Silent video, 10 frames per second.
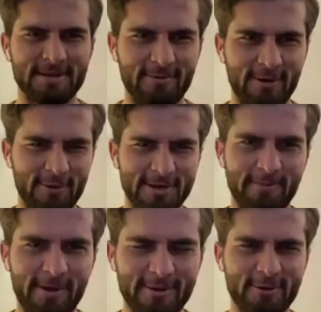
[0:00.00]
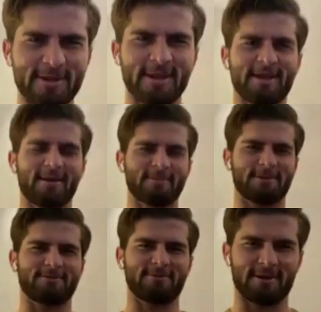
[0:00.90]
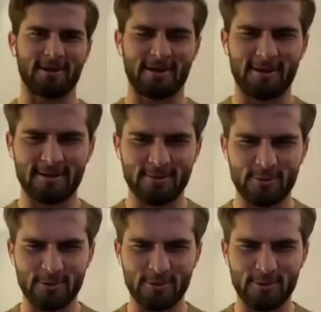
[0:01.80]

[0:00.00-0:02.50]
टीम वालों की डिमांड होती है कि आप तस्वीर ले लें